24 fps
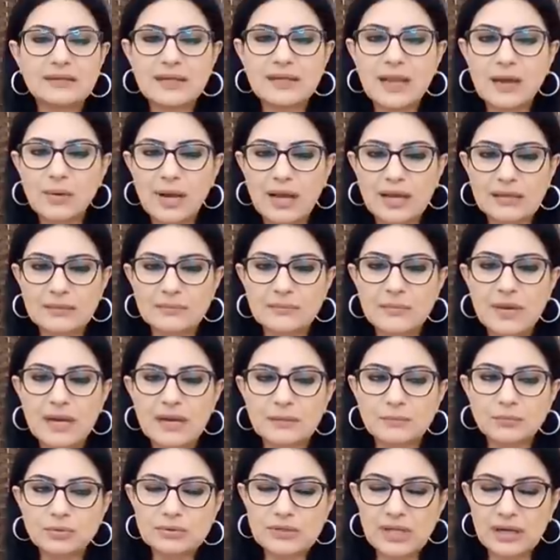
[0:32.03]
نوعا
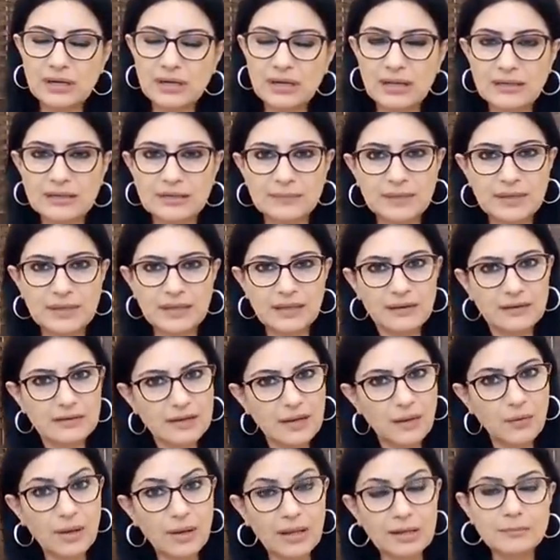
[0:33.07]
ما متقلبه
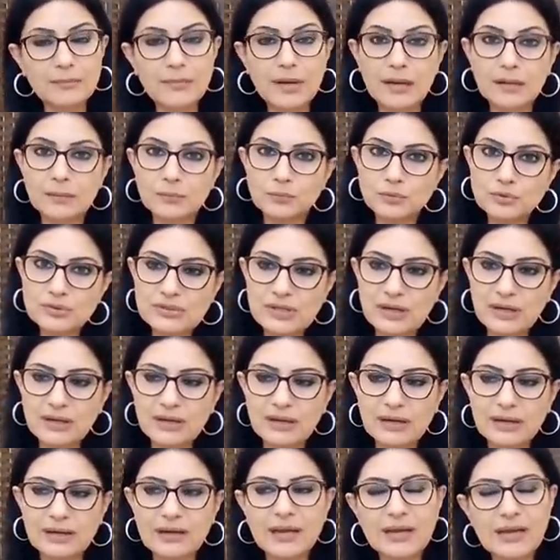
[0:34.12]
نوعا ما
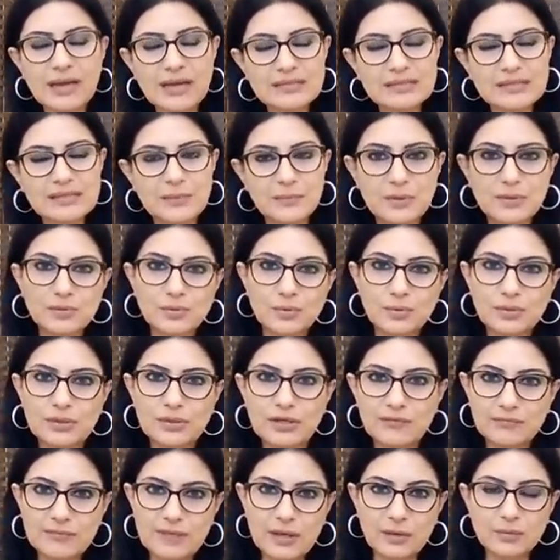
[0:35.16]
مستقره حسب انتم
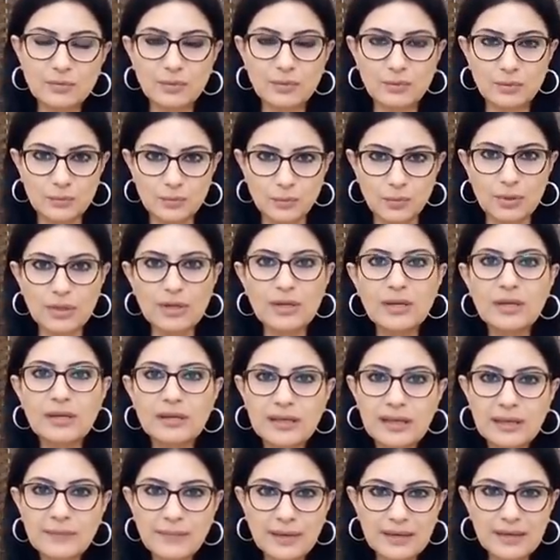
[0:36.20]
كيف تاخذوا الامور
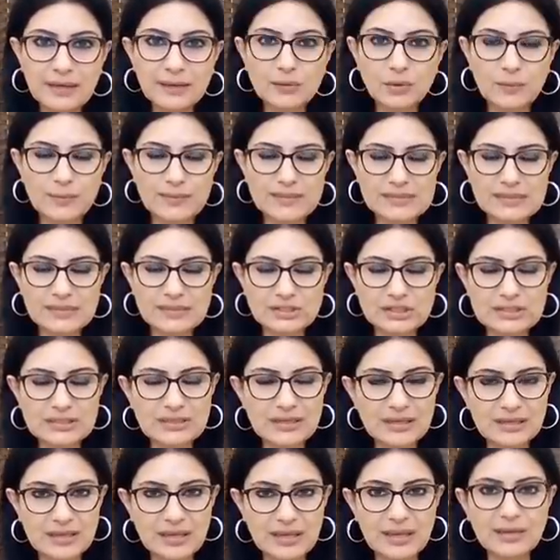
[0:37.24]
كل ما كنتم
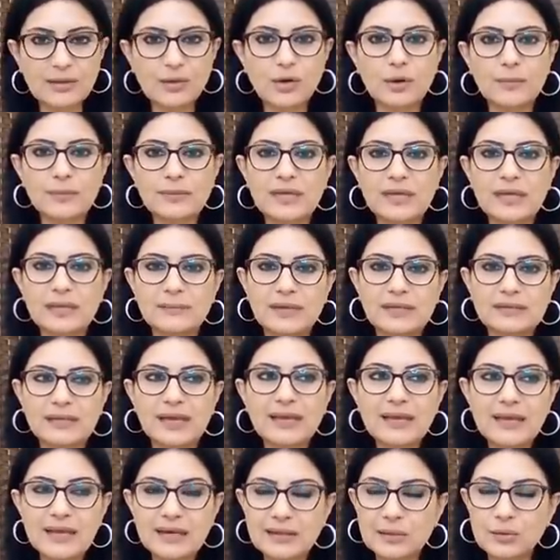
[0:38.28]
مزاجيين اليوم كل ما
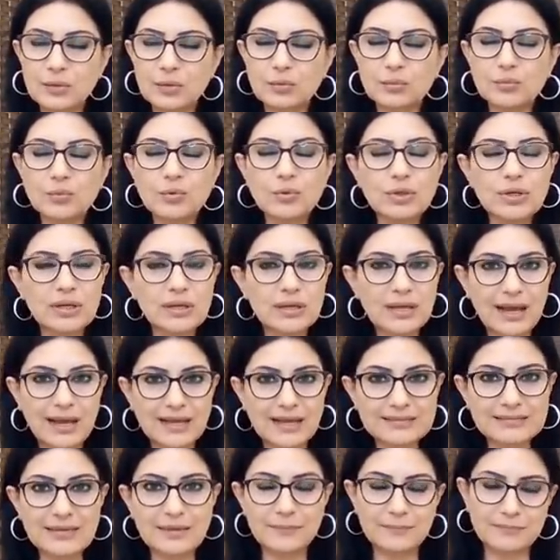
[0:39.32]
تغيرت الامور
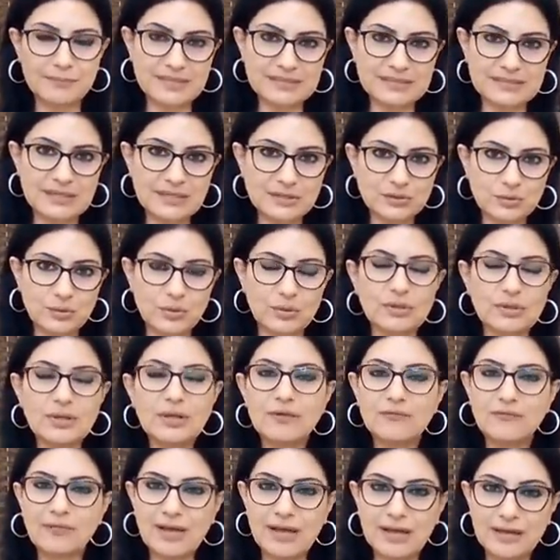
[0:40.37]
حسب مزاجكم
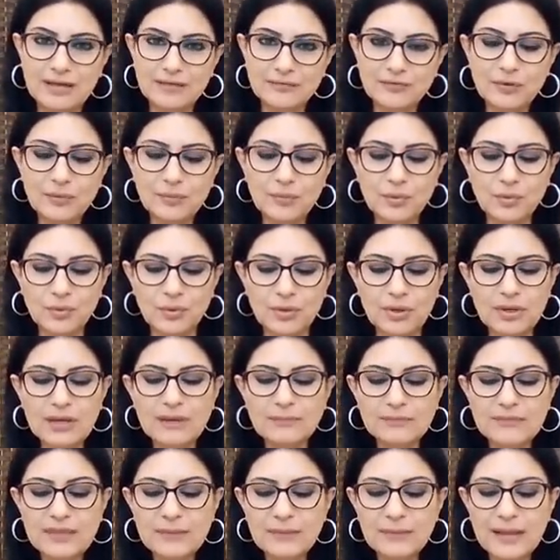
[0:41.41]
فانتبهوا
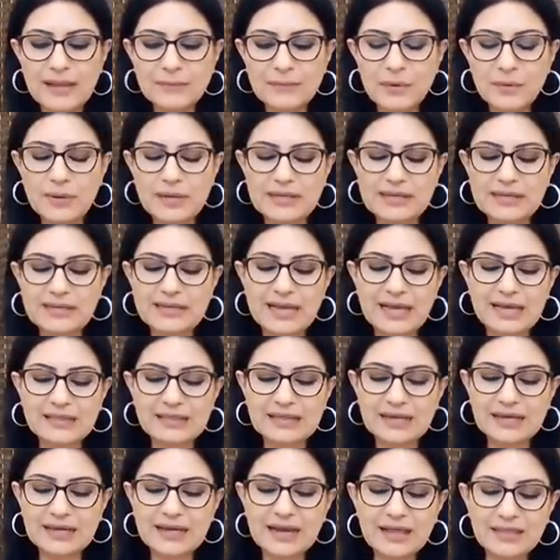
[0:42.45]
تبقى المواليد
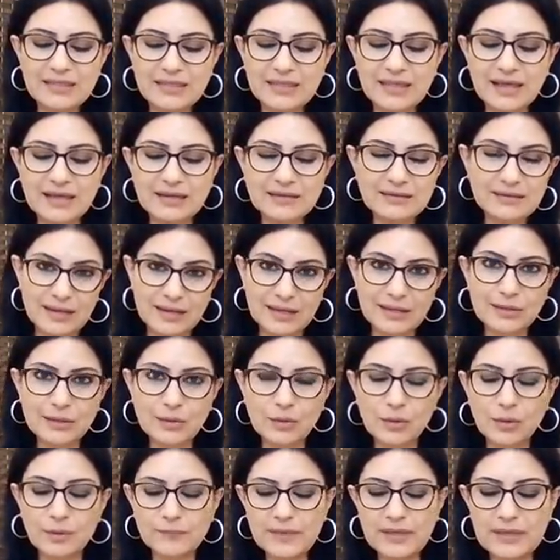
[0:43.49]
الاكثر حظا
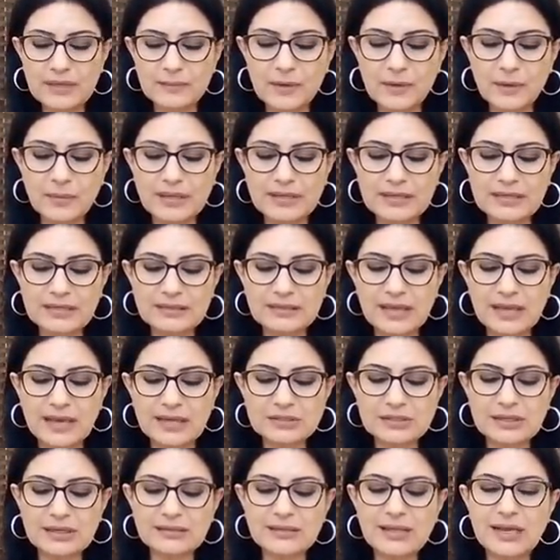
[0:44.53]
اليوم هي مواليد
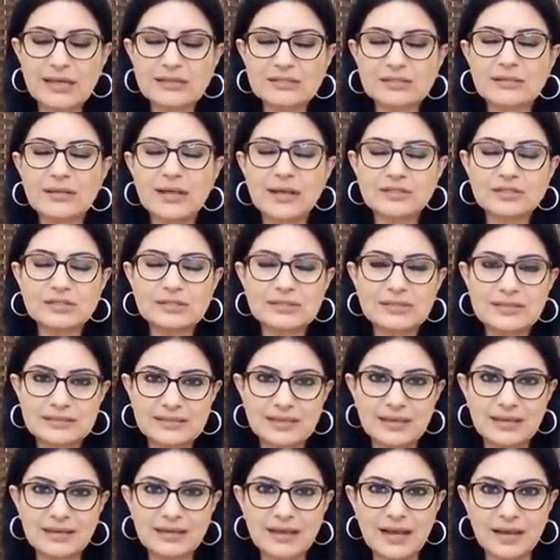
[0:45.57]
10 11 12
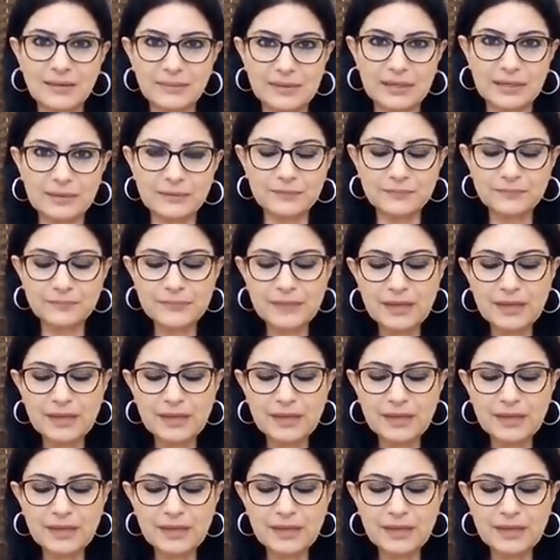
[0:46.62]
نيسان ابريل